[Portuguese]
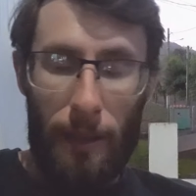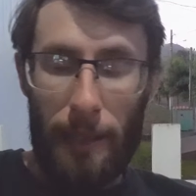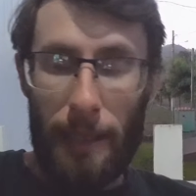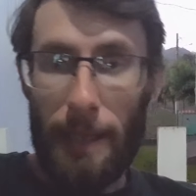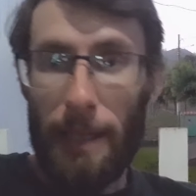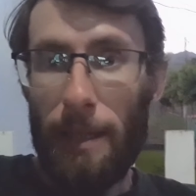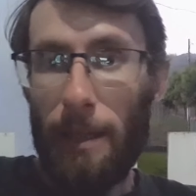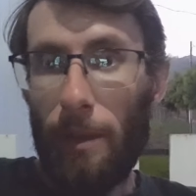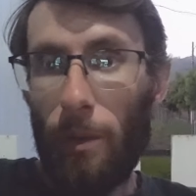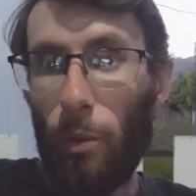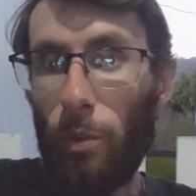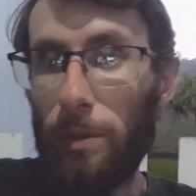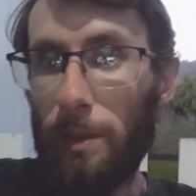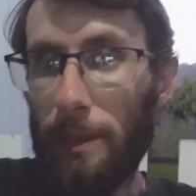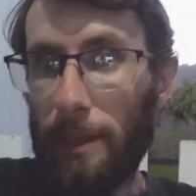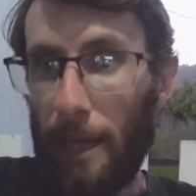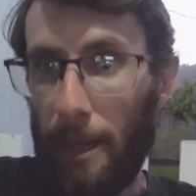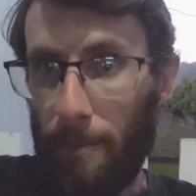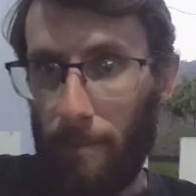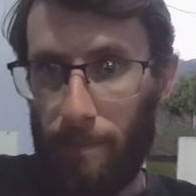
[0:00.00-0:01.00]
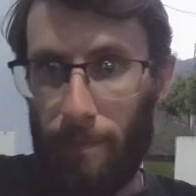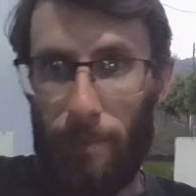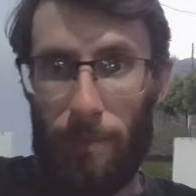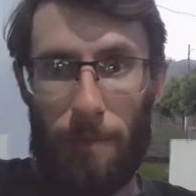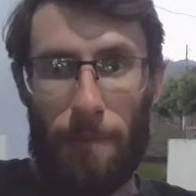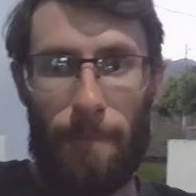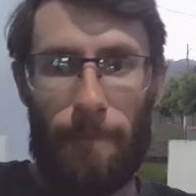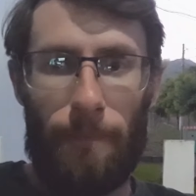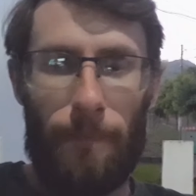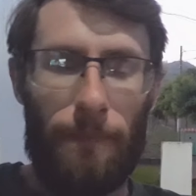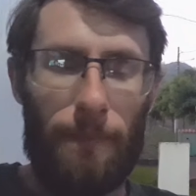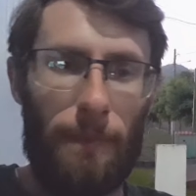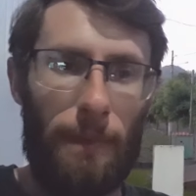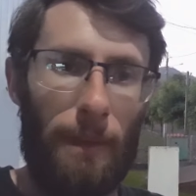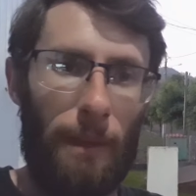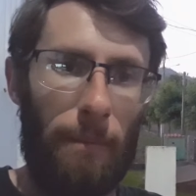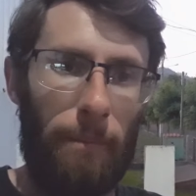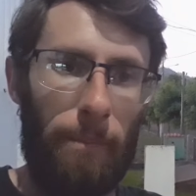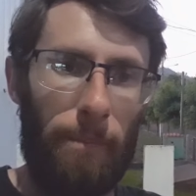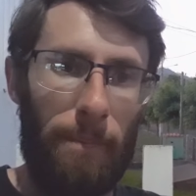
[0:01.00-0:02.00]
E o tempo
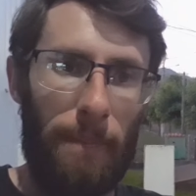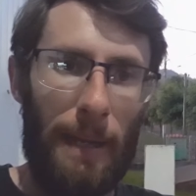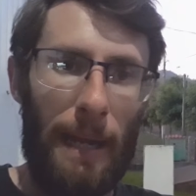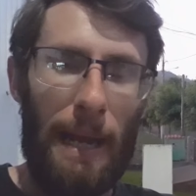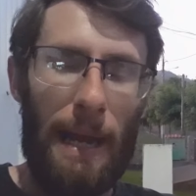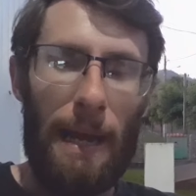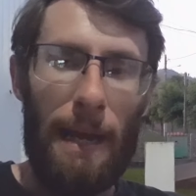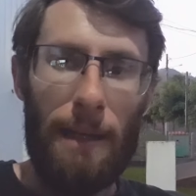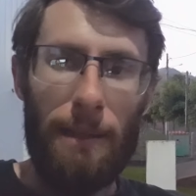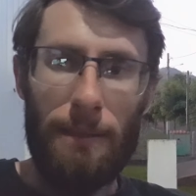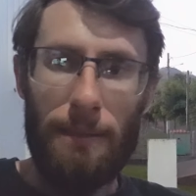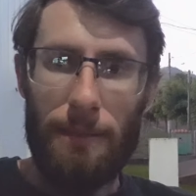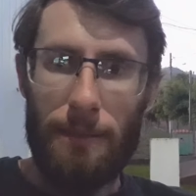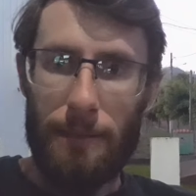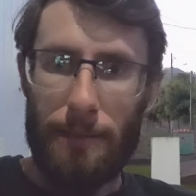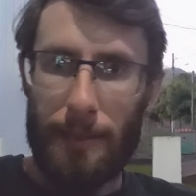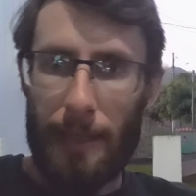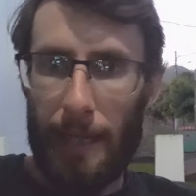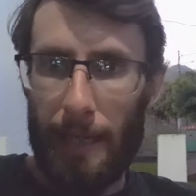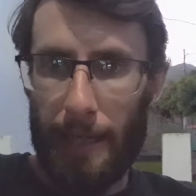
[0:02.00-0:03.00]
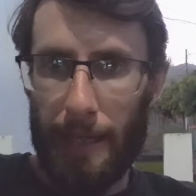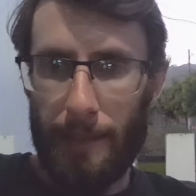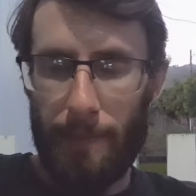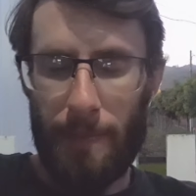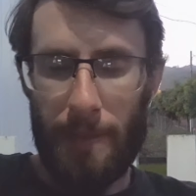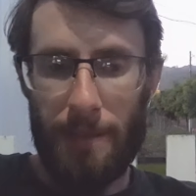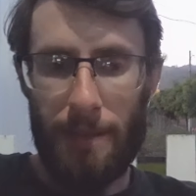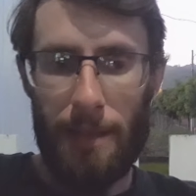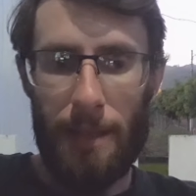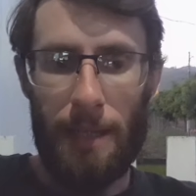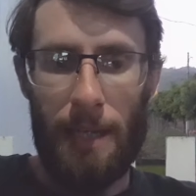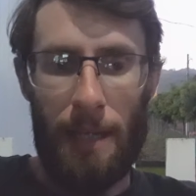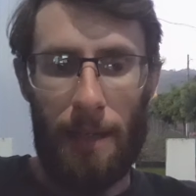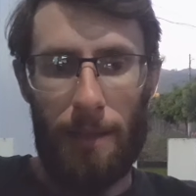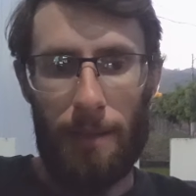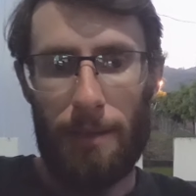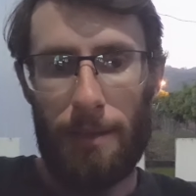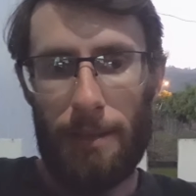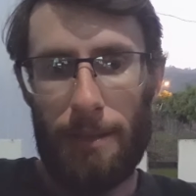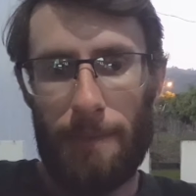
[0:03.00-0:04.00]
para dar leite para as terneiras